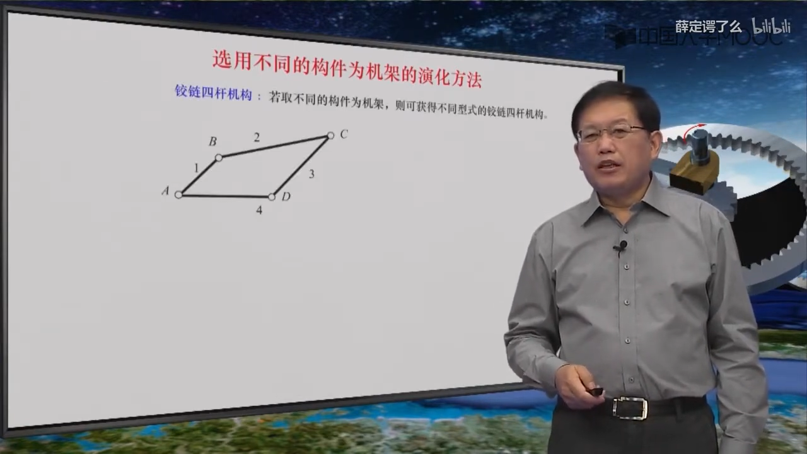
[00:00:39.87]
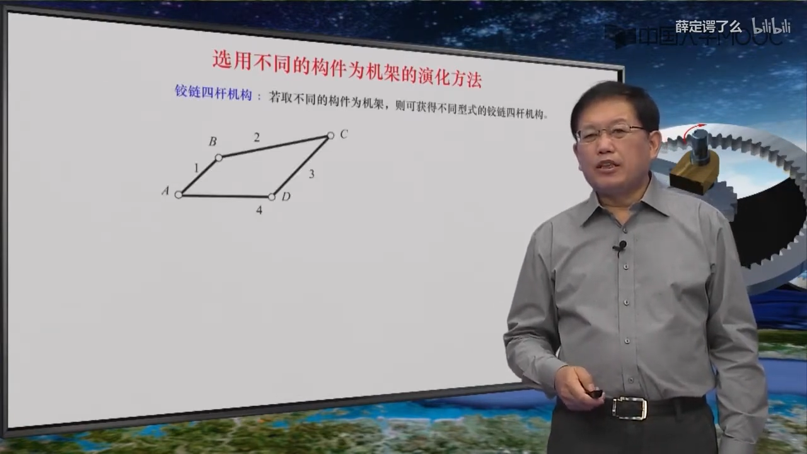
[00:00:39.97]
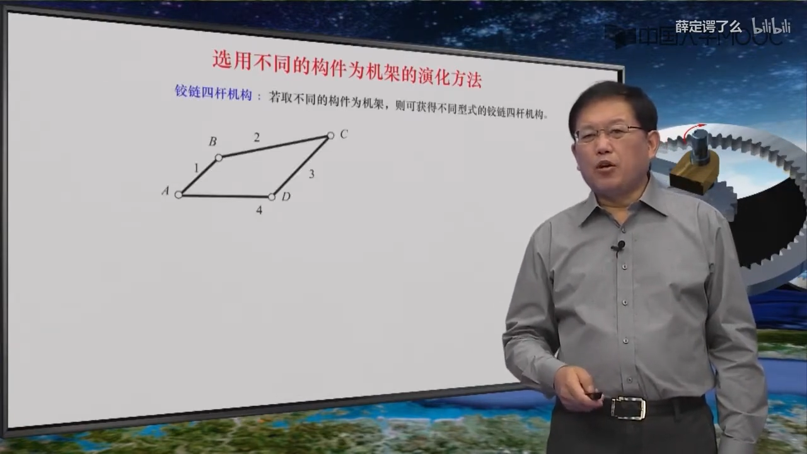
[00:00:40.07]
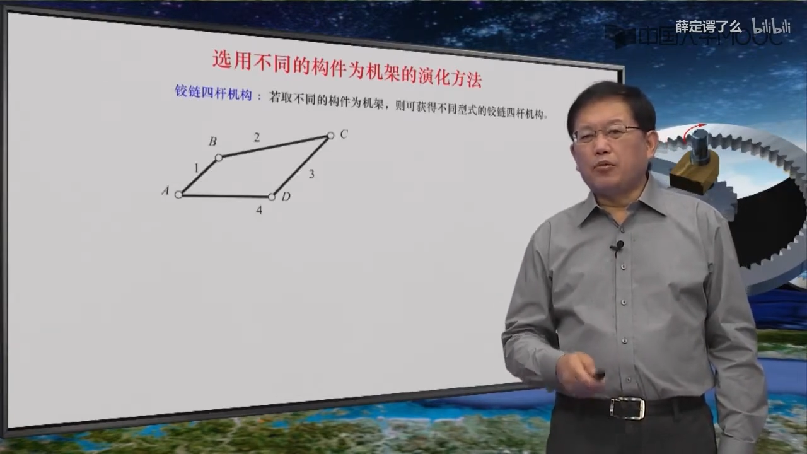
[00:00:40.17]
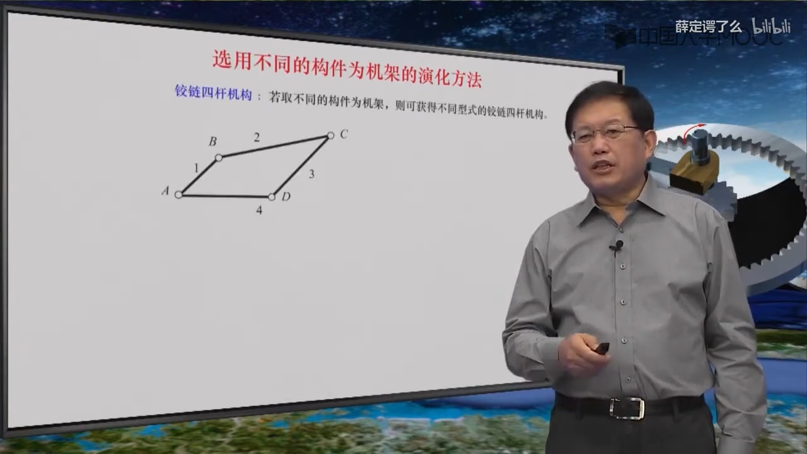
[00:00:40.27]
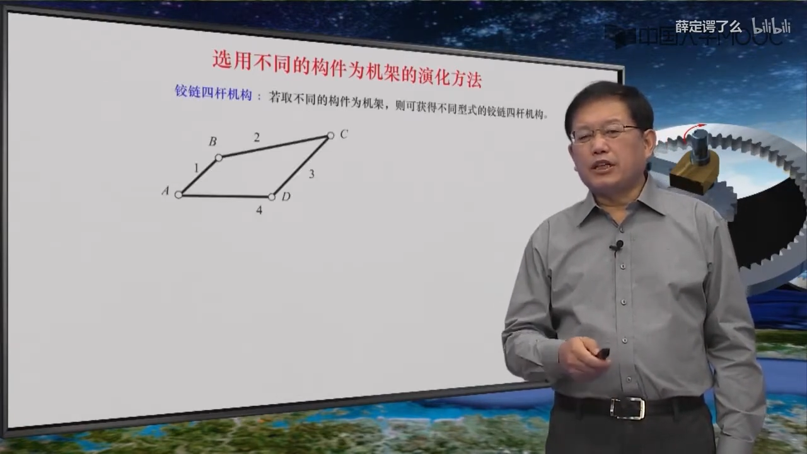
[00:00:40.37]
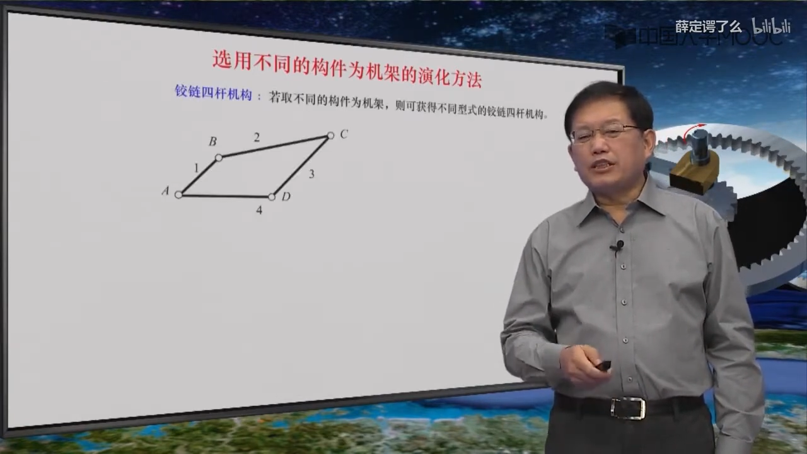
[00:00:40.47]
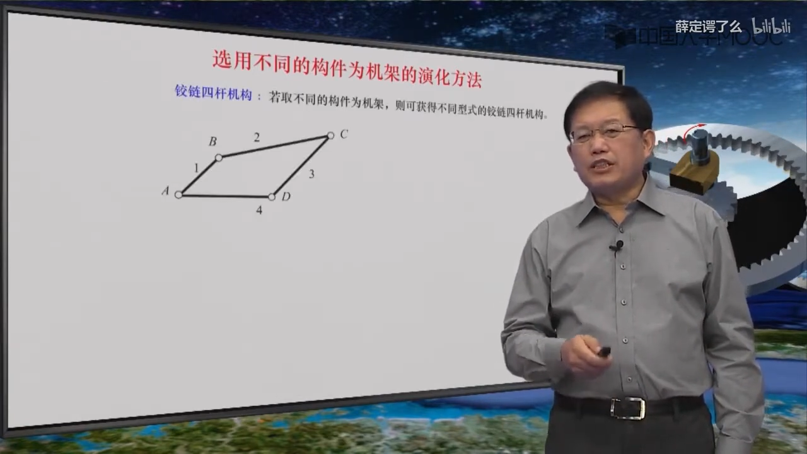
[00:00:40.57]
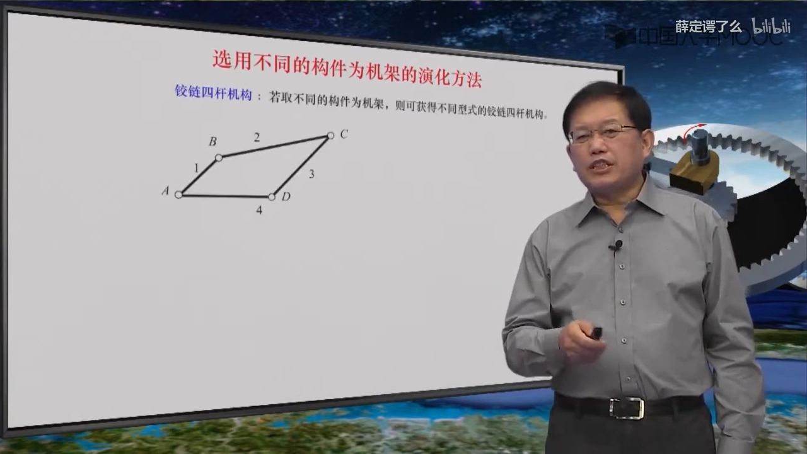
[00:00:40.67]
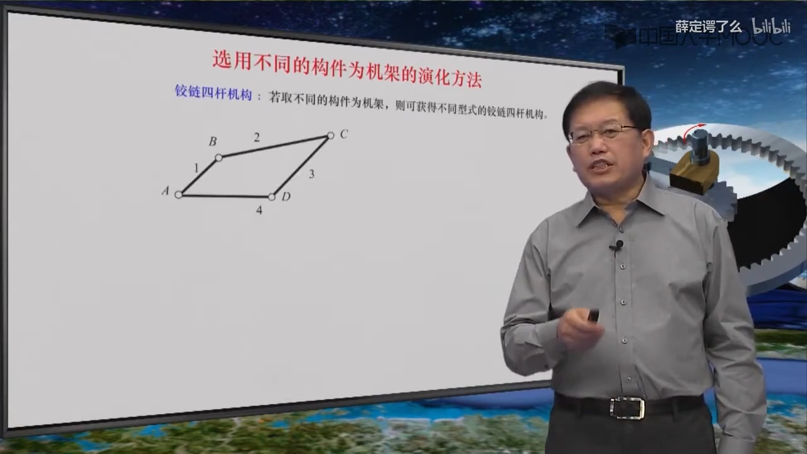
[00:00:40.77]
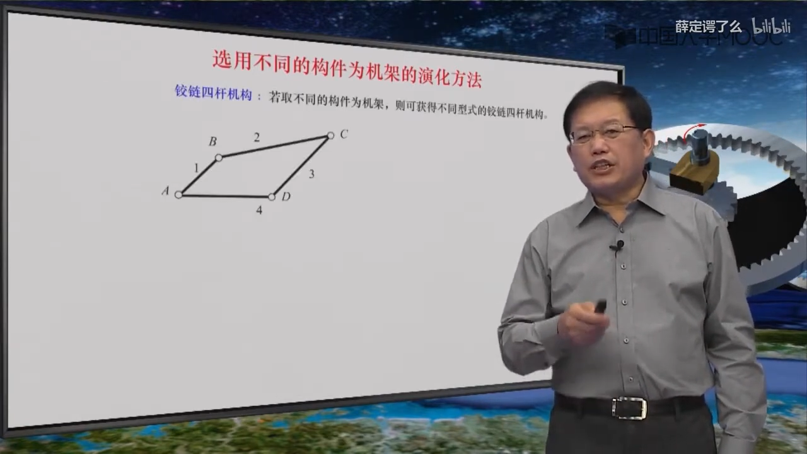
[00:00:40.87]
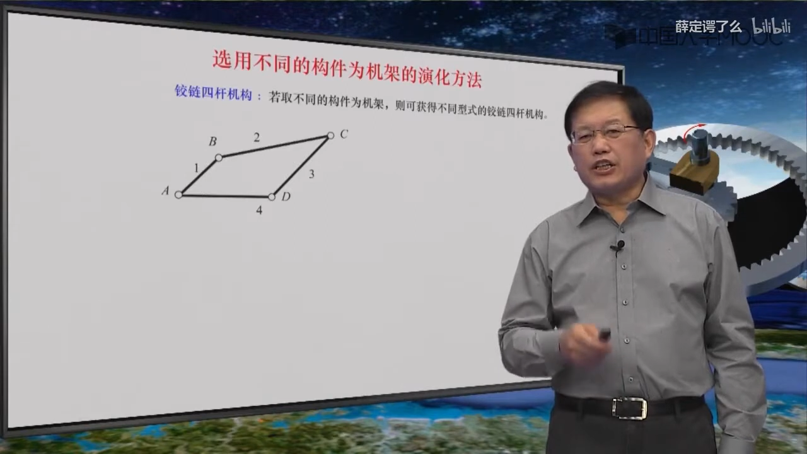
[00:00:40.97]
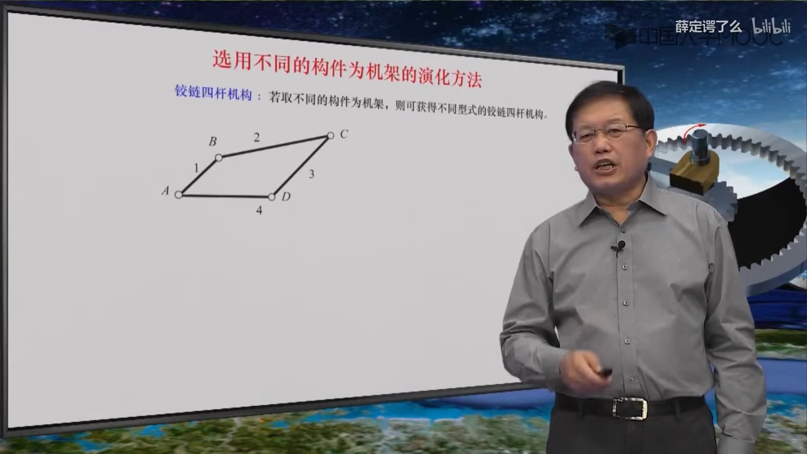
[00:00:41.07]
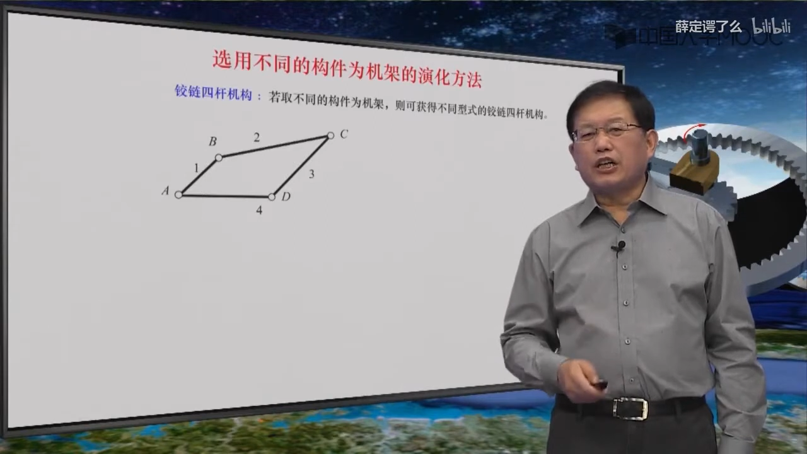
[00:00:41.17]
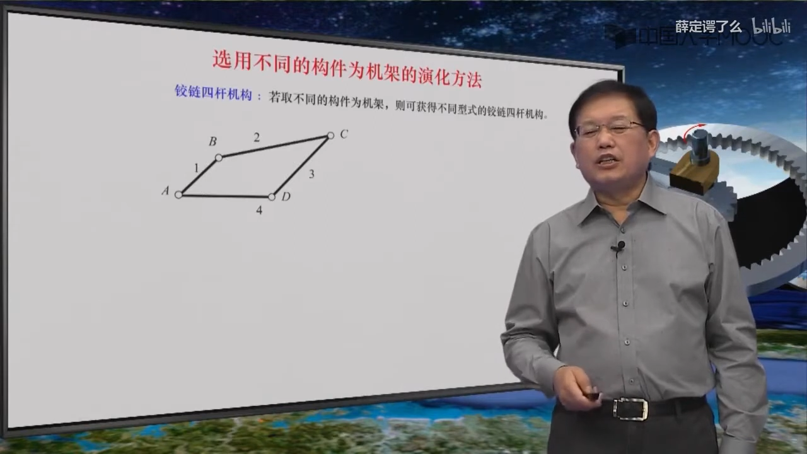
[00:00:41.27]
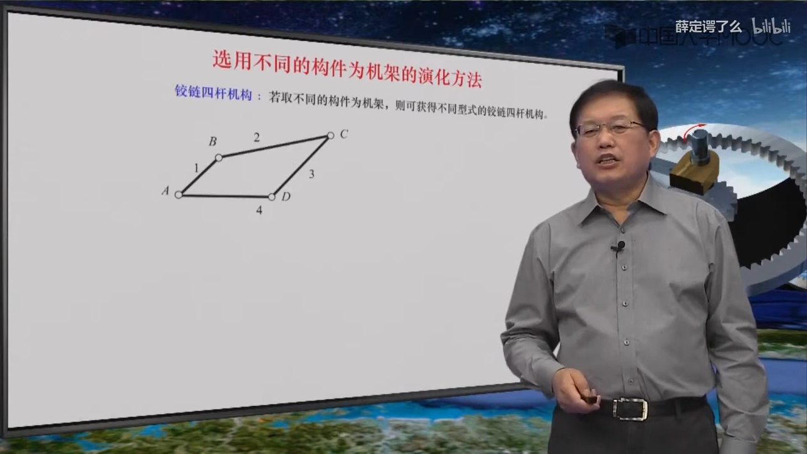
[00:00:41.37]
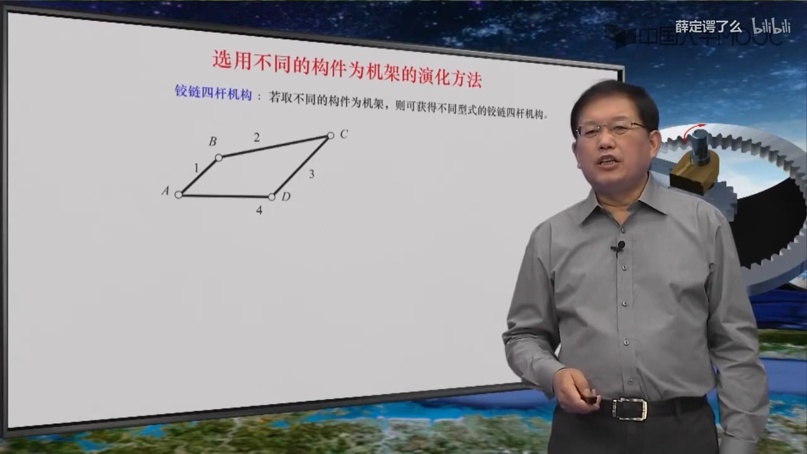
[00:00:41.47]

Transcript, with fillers: 那我们说这是一个